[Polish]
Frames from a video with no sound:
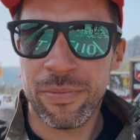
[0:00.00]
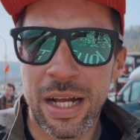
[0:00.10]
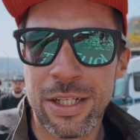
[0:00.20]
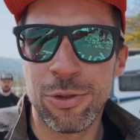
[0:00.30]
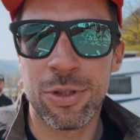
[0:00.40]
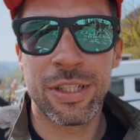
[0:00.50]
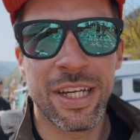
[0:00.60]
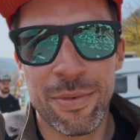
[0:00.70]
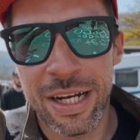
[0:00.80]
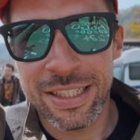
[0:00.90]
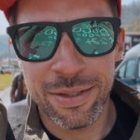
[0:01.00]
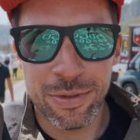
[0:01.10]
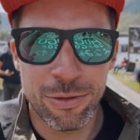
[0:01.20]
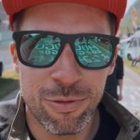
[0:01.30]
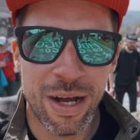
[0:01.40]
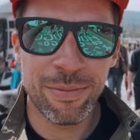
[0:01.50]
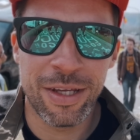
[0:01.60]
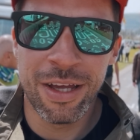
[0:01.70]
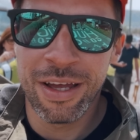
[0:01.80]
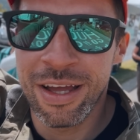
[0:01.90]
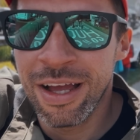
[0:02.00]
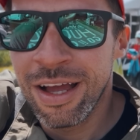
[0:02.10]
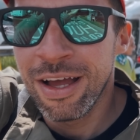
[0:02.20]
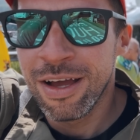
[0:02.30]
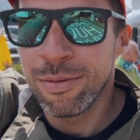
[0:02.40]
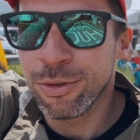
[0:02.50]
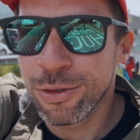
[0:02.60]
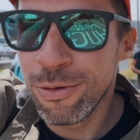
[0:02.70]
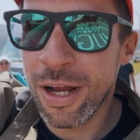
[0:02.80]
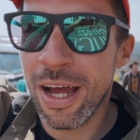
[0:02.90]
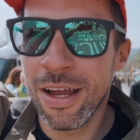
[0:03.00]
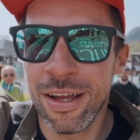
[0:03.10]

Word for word: No ale cóż, idziemy razem z tłumami pod górę.